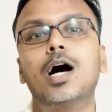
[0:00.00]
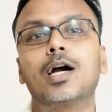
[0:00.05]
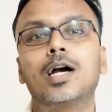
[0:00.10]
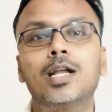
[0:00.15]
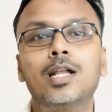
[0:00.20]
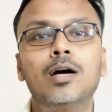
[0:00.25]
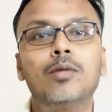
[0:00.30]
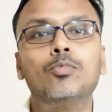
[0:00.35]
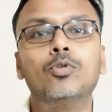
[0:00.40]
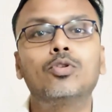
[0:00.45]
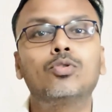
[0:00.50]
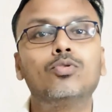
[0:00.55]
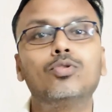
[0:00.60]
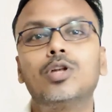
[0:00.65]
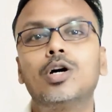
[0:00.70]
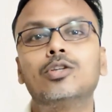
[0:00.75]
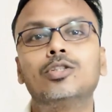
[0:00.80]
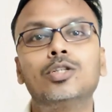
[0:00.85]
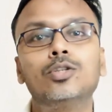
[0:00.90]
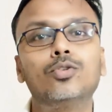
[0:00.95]
अगर हम लोग
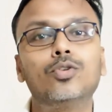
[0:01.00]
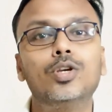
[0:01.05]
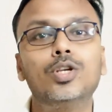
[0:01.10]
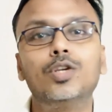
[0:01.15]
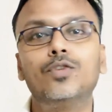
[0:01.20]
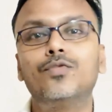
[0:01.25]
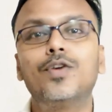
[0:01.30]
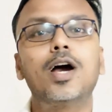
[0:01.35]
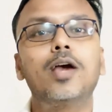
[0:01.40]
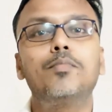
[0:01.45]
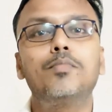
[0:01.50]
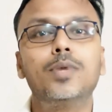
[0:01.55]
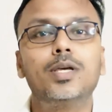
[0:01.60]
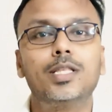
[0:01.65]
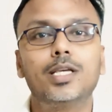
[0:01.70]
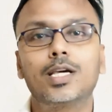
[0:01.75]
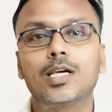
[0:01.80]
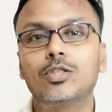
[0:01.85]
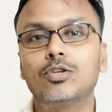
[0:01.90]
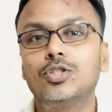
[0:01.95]
2025
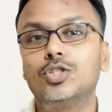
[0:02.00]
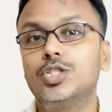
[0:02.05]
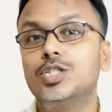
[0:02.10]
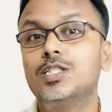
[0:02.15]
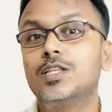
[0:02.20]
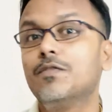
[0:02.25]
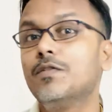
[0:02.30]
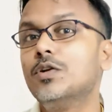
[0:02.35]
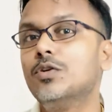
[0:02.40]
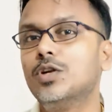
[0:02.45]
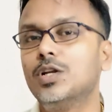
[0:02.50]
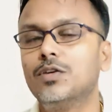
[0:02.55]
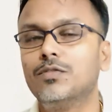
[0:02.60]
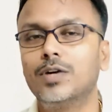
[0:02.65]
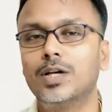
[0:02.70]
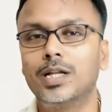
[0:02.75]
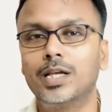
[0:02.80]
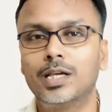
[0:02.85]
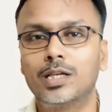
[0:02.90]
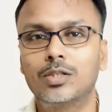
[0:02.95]
में देखें तो G7 होने
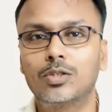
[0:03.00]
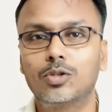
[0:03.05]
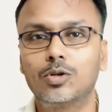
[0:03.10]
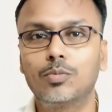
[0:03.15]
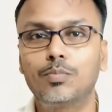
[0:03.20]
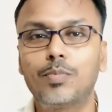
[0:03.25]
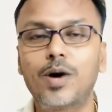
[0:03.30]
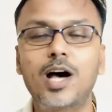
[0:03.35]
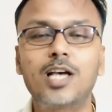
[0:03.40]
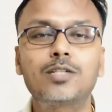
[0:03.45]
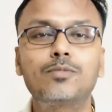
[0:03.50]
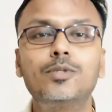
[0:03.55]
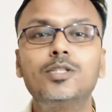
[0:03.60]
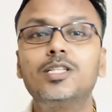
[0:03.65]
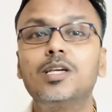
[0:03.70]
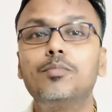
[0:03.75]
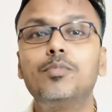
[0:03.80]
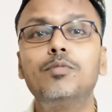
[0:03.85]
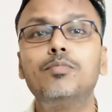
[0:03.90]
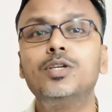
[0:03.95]
वाला है तो पास्ट
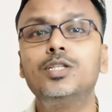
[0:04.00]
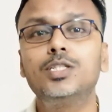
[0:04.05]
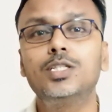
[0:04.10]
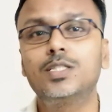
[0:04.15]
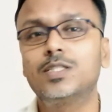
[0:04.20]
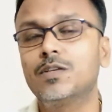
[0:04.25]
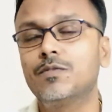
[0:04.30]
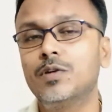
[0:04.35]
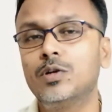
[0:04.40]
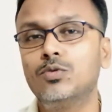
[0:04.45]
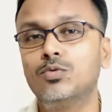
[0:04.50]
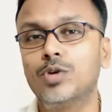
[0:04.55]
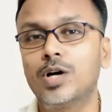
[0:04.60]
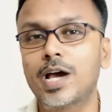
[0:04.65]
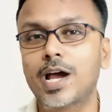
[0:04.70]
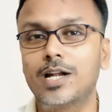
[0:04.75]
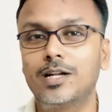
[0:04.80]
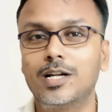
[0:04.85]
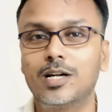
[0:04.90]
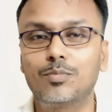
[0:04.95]
में जब भी G7
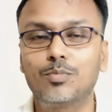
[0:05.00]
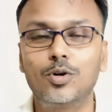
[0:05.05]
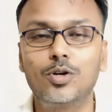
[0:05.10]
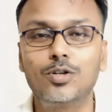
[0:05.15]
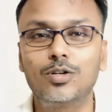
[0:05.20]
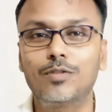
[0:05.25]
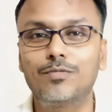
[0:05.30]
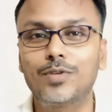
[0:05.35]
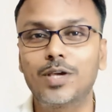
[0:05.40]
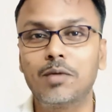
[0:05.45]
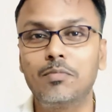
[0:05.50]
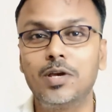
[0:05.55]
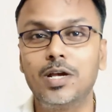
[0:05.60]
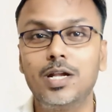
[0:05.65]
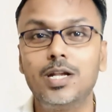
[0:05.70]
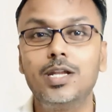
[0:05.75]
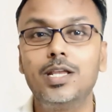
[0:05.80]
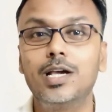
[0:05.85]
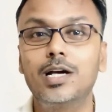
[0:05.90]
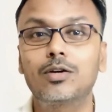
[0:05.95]
हुआ एट दैट पॉइंट ऑफ टाइम
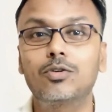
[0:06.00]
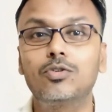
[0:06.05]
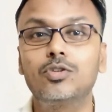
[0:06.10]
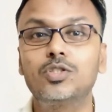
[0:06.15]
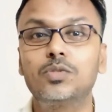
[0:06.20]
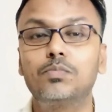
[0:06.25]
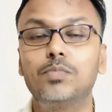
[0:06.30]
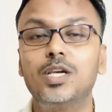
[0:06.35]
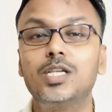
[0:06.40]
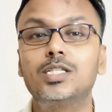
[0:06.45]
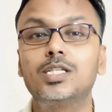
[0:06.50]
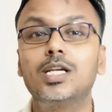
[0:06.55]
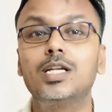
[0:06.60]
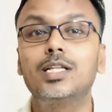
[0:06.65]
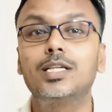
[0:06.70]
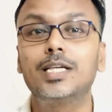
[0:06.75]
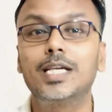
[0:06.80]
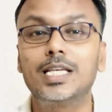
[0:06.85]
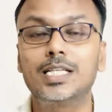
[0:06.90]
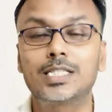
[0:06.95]
इंडिया को
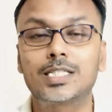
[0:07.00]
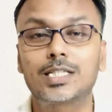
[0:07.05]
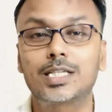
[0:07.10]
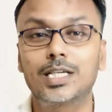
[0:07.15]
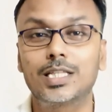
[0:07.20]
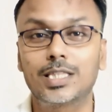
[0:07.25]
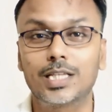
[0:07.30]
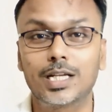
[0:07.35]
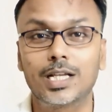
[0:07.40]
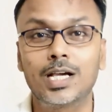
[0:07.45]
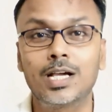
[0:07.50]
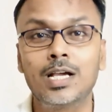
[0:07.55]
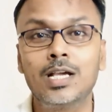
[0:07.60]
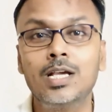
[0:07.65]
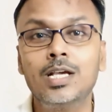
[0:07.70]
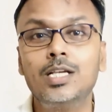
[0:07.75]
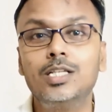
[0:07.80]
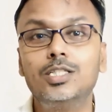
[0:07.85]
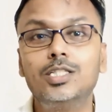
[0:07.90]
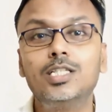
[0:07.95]
स्पेशल गेस्ट के तरह
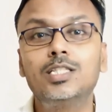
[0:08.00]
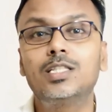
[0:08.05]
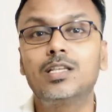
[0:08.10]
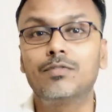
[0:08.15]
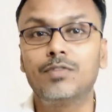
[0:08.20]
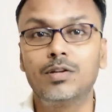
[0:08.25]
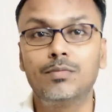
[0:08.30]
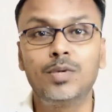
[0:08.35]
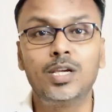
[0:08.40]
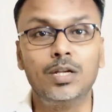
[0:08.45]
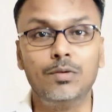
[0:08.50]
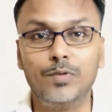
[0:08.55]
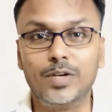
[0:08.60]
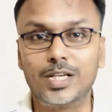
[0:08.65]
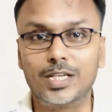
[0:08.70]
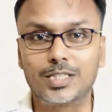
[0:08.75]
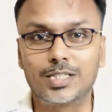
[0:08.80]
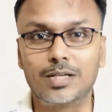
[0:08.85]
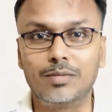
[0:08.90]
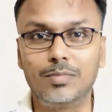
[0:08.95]
G7 में
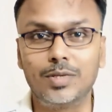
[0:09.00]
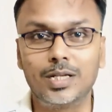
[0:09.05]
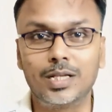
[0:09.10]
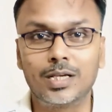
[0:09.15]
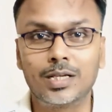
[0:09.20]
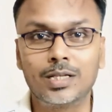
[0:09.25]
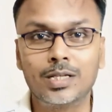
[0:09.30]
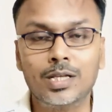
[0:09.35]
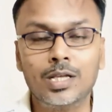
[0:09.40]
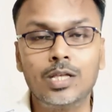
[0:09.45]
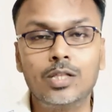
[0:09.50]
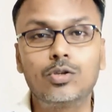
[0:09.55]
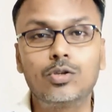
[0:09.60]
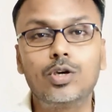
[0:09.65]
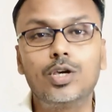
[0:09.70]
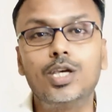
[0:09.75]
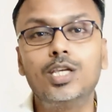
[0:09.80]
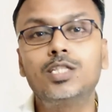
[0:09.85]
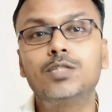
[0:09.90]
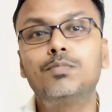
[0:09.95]
इनविटेशन मिला
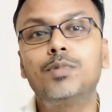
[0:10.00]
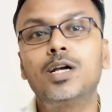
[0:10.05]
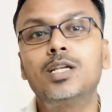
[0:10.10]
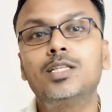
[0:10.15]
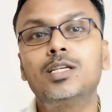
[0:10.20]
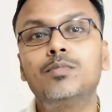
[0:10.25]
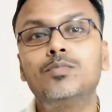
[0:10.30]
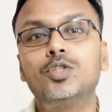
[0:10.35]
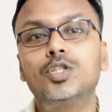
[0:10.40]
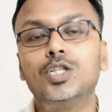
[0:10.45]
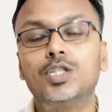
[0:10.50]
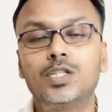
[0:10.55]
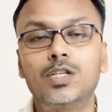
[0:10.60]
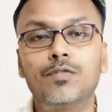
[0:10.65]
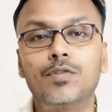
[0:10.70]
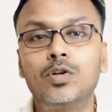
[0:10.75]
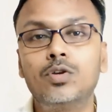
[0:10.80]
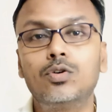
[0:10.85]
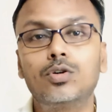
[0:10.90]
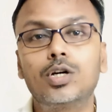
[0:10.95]
तो इस बार जब
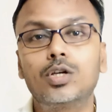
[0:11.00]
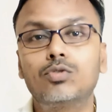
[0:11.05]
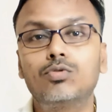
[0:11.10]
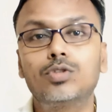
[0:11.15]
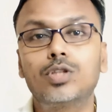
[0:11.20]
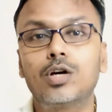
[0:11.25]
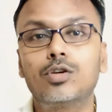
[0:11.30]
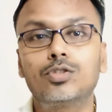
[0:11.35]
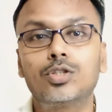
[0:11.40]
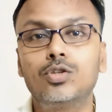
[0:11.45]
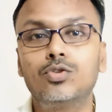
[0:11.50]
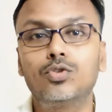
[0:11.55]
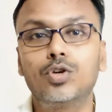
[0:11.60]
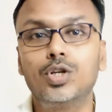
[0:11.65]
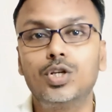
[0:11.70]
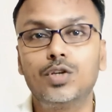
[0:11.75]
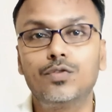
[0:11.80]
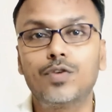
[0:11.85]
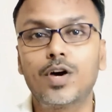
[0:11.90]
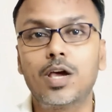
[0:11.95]
G7 होगा
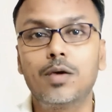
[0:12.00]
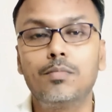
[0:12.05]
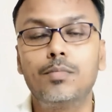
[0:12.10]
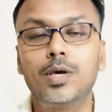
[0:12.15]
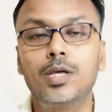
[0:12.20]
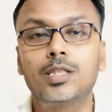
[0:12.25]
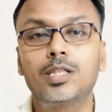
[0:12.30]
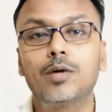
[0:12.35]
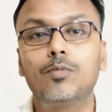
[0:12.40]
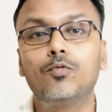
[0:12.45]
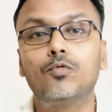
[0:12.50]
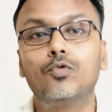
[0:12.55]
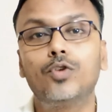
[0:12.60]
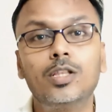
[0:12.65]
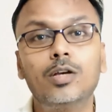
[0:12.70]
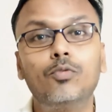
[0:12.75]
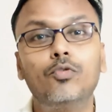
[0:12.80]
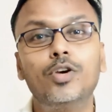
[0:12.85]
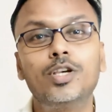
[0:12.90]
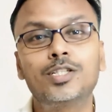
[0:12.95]
2025 में तब
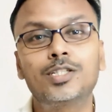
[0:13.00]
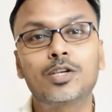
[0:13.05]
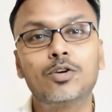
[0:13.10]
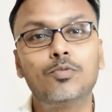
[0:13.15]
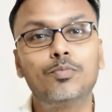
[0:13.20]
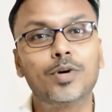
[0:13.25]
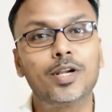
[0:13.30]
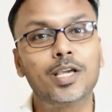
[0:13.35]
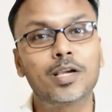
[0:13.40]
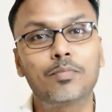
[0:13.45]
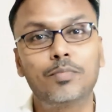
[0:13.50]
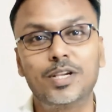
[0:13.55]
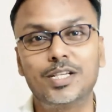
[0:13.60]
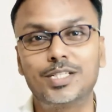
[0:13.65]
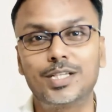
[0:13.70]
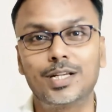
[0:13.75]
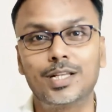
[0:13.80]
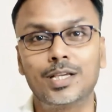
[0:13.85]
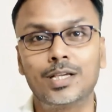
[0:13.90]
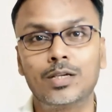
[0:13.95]
तो वेस्ट के ऊपर एक
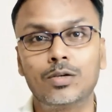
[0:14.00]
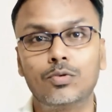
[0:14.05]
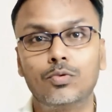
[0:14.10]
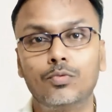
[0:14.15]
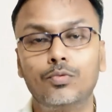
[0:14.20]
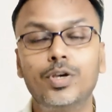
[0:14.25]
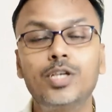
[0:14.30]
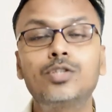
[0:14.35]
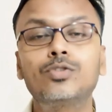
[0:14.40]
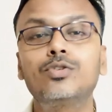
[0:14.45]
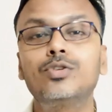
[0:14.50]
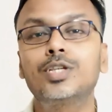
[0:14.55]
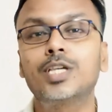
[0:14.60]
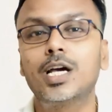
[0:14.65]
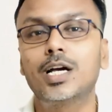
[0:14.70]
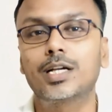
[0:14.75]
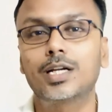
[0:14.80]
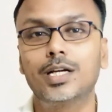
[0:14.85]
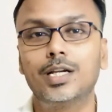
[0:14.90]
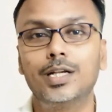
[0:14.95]
प्रेशर है वेस्ट को
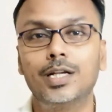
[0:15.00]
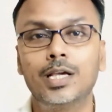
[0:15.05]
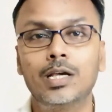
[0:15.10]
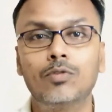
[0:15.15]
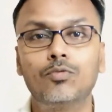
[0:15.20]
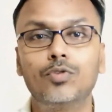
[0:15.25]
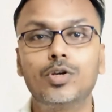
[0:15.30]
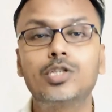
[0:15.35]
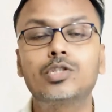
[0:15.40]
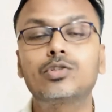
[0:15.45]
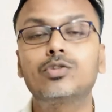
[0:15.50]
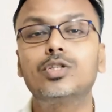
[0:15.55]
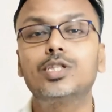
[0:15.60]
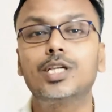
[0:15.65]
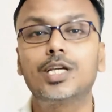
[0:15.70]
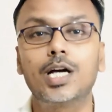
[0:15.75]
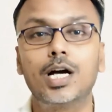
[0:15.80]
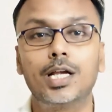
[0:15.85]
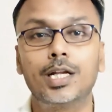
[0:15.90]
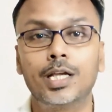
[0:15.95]
क्या करना है वेस्ट को
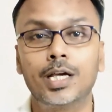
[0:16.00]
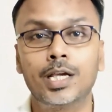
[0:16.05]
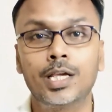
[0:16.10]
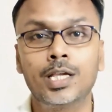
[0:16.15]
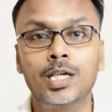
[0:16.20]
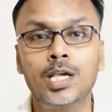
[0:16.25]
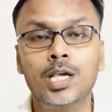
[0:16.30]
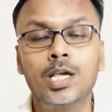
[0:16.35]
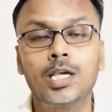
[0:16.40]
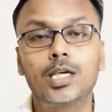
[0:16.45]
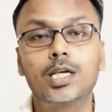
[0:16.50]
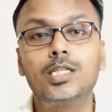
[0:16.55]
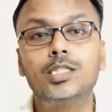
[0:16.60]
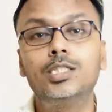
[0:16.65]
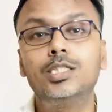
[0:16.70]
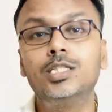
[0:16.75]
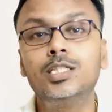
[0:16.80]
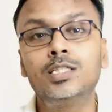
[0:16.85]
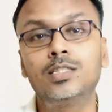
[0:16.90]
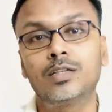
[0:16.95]
दिखाना है
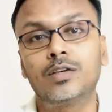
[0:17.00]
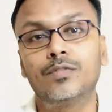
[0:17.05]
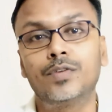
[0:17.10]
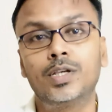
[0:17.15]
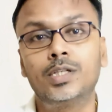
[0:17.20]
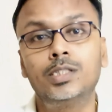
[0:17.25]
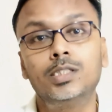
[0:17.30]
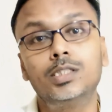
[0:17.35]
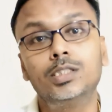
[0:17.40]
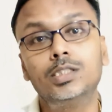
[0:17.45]
कि G7